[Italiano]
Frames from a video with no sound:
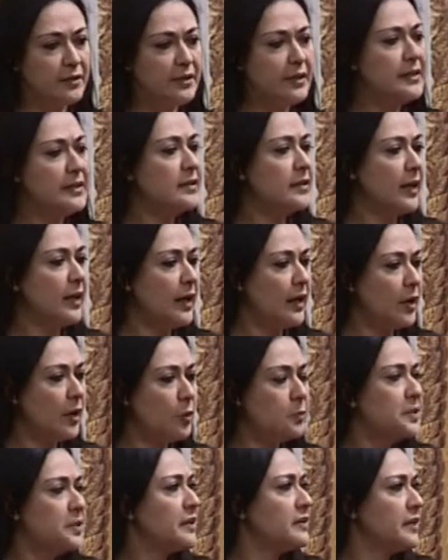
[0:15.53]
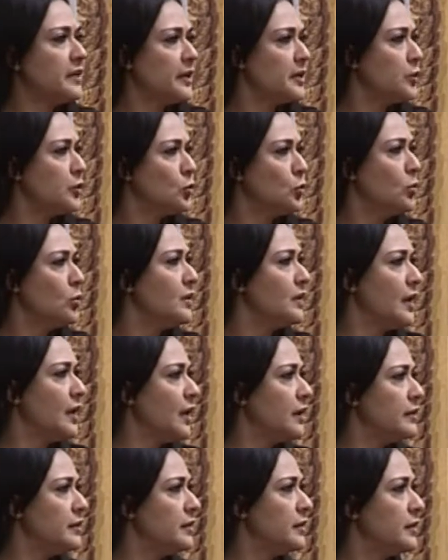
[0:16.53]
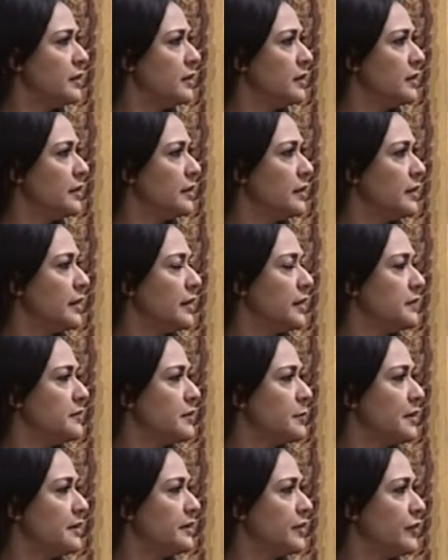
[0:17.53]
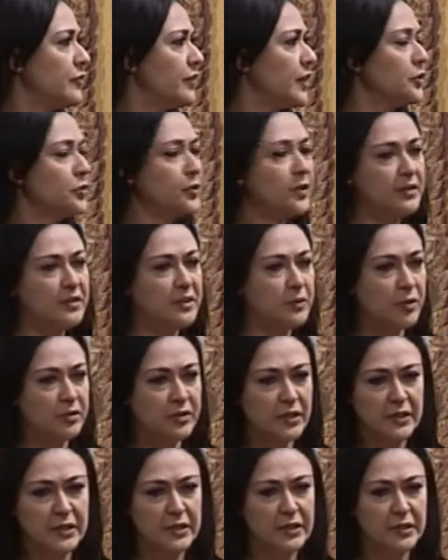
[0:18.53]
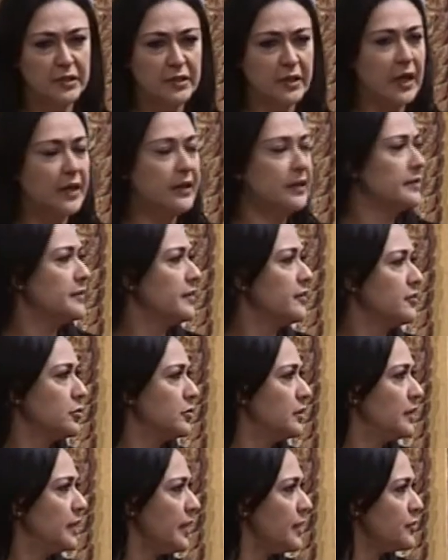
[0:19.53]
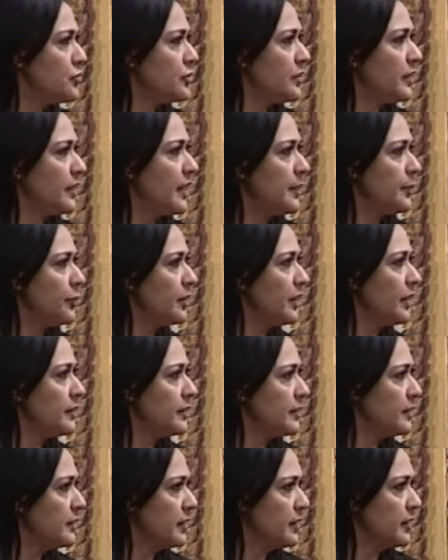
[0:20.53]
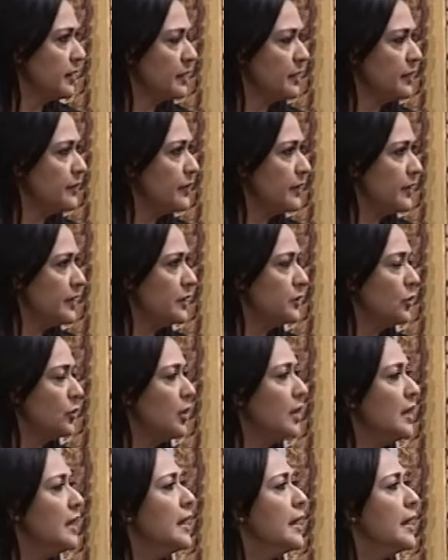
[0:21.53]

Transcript: senza obiettare nulla di, relativamente al fatto che si possa incardinare il testo di legge da lei poc'anzi riferito,